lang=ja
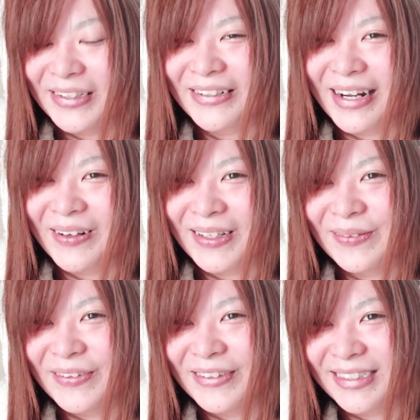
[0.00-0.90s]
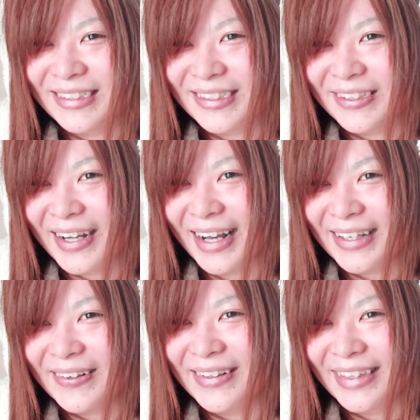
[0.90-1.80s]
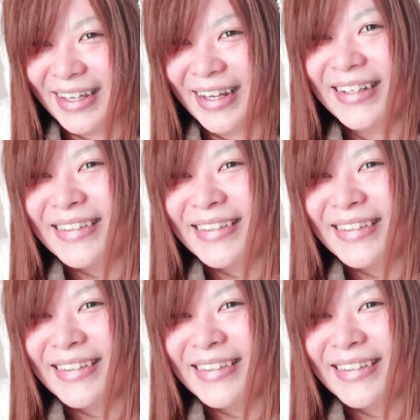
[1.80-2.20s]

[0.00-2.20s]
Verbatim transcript: ミノーラの誹謗中傷書き込んで